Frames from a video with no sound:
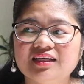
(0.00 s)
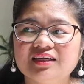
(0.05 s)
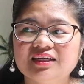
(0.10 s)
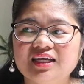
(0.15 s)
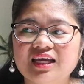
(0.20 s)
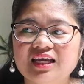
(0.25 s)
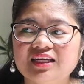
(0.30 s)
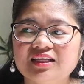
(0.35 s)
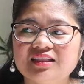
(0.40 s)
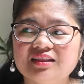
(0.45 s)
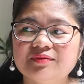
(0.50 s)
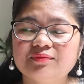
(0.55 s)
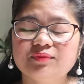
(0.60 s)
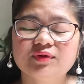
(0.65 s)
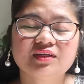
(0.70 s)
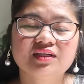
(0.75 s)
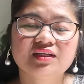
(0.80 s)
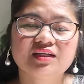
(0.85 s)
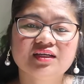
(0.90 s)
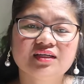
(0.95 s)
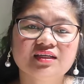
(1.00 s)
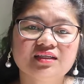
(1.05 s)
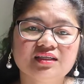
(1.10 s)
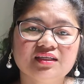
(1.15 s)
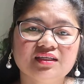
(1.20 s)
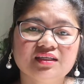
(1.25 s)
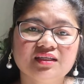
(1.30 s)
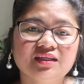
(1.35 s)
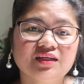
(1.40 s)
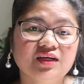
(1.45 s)
Uh, anytime, pwede lang,
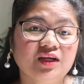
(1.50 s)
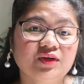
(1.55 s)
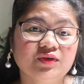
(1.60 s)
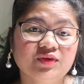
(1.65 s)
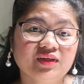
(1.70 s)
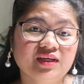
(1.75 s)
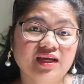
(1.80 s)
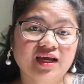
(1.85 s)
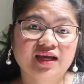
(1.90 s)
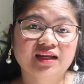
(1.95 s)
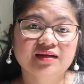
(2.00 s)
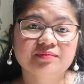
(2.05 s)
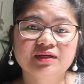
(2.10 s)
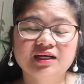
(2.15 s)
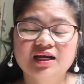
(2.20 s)
eh, ano yan,